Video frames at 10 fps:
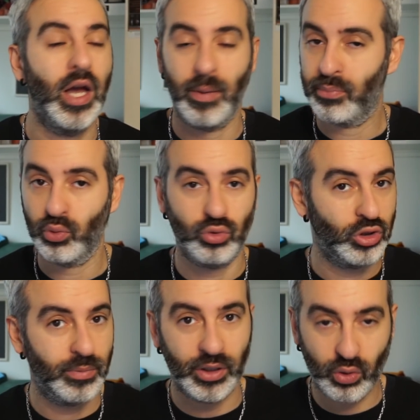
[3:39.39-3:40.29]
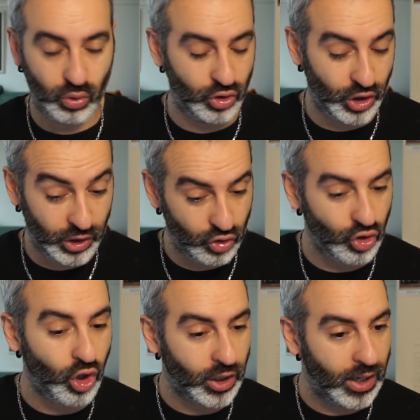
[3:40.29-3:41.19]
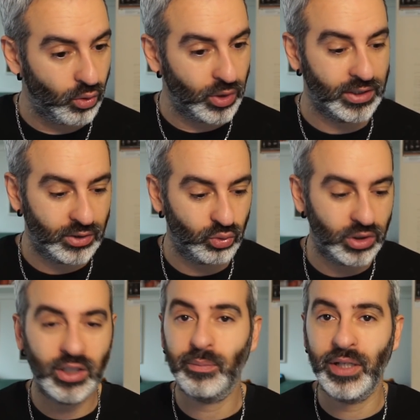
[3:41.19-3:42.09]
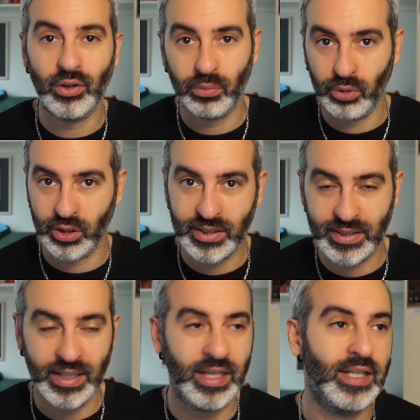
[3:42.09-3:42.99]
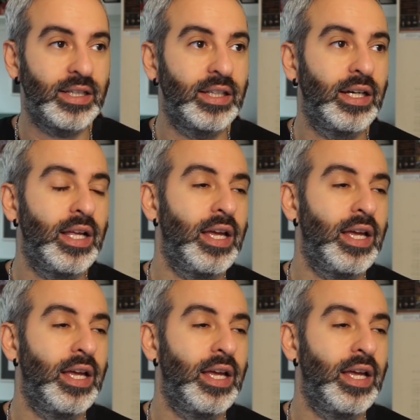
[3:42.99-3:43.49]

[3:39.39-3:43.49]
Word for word: appunto di Mengucci che gioca una, un determinato board state